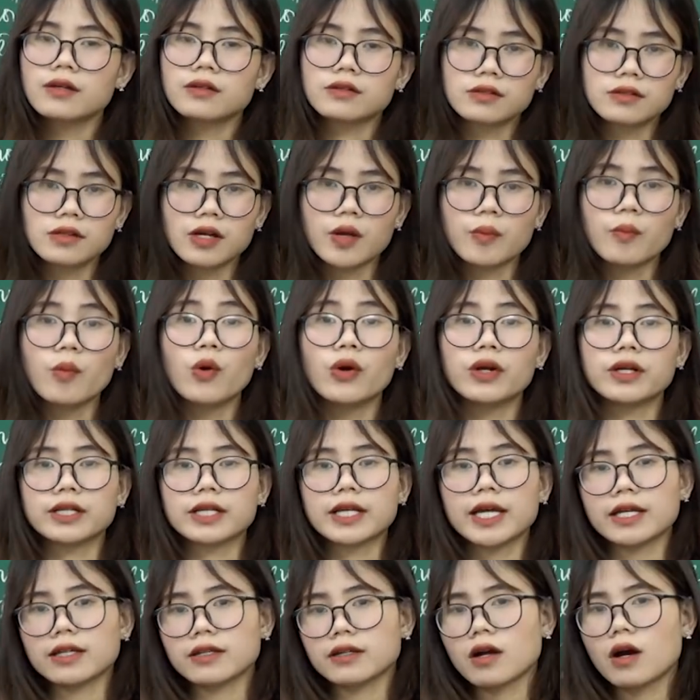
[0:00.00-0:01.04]
người buồn
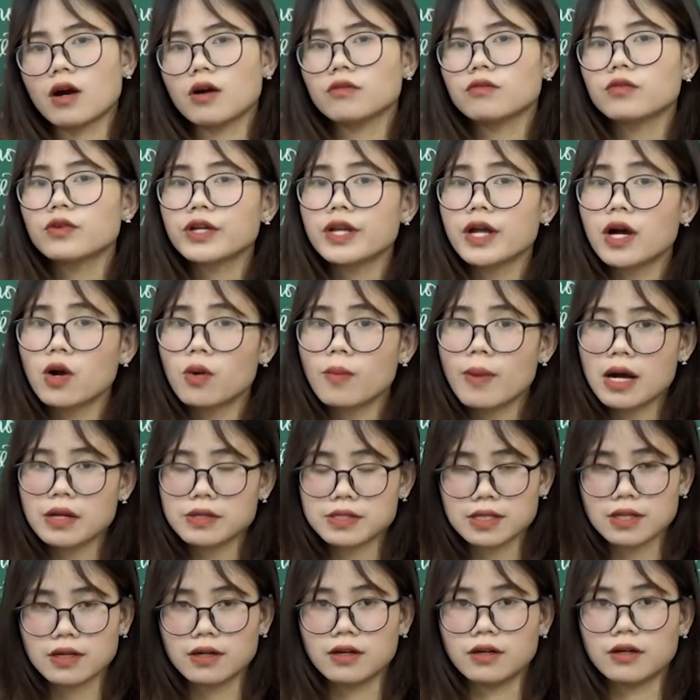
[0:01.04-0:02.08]
cảnh có vui đâu bao
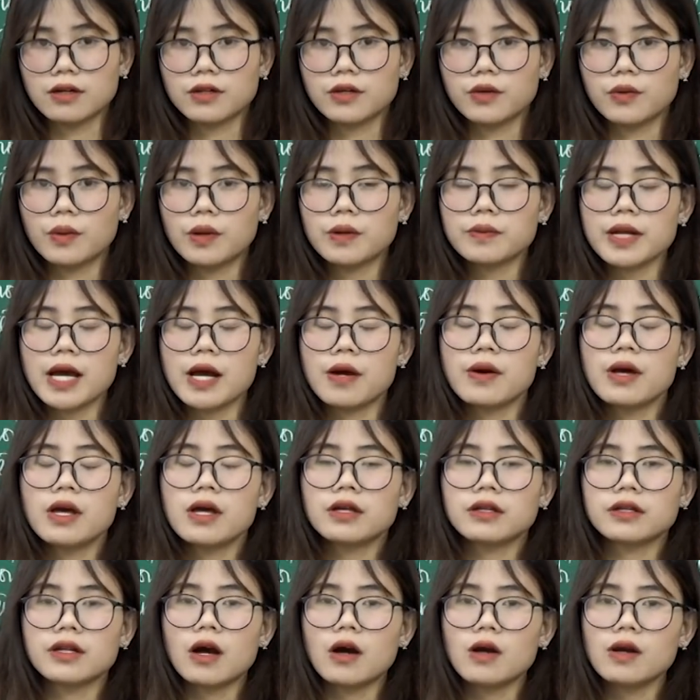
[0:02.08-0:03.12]
giờ đúng không nào
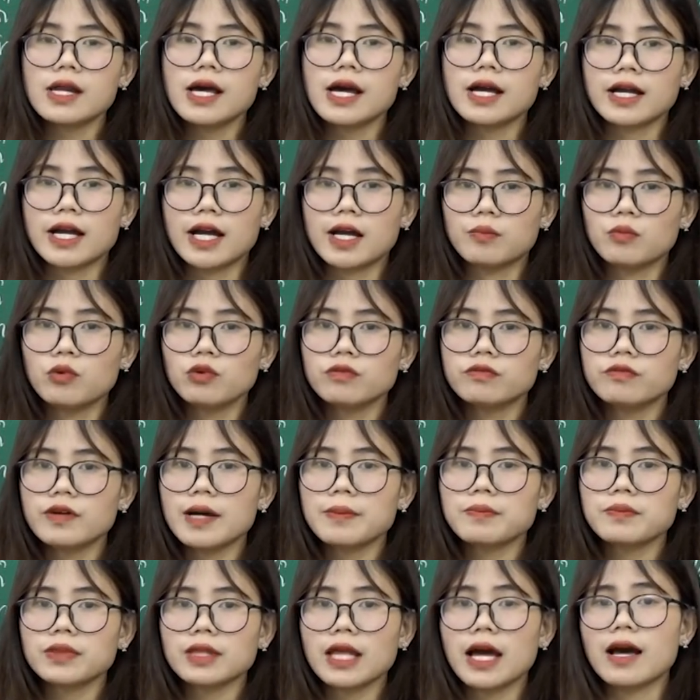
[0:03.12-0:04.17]
đó là cái bút
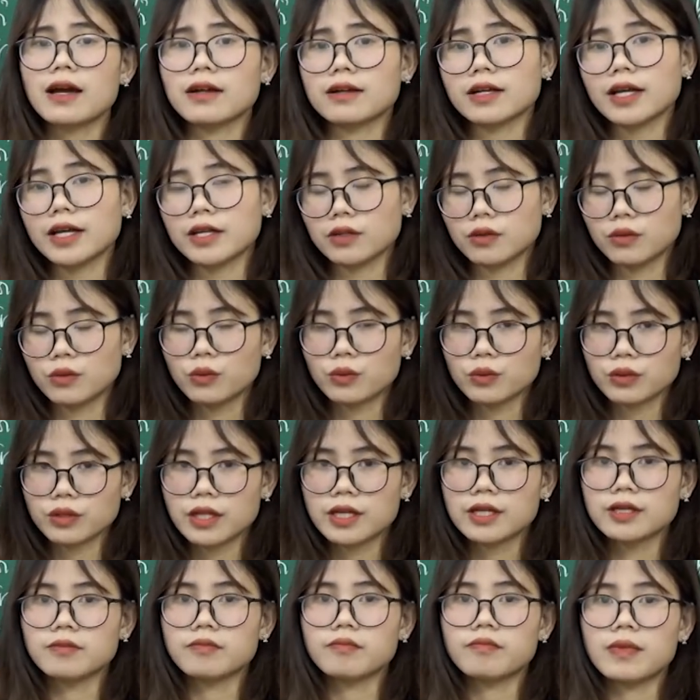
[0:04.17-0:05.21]
pháp tả cảnh ngụ
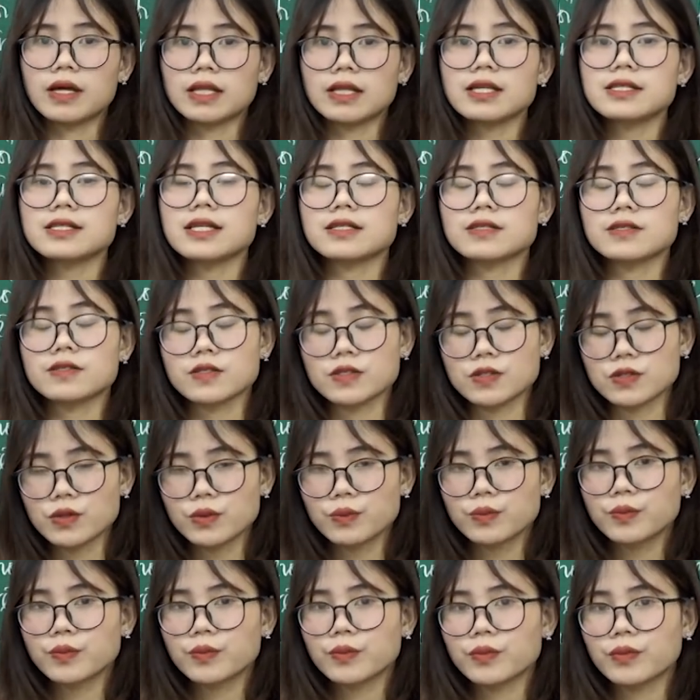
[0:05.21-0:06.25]
tình mà tác giả sử
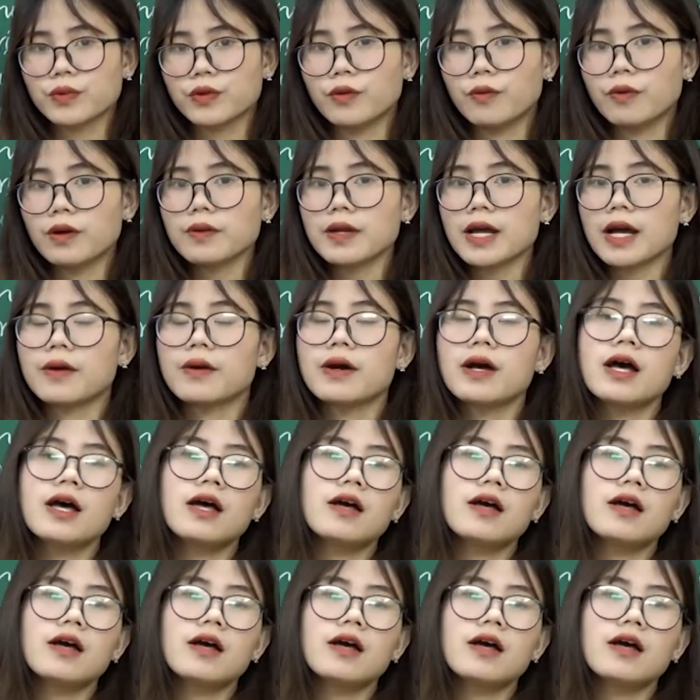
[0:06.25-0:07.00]
dụng đúng không nào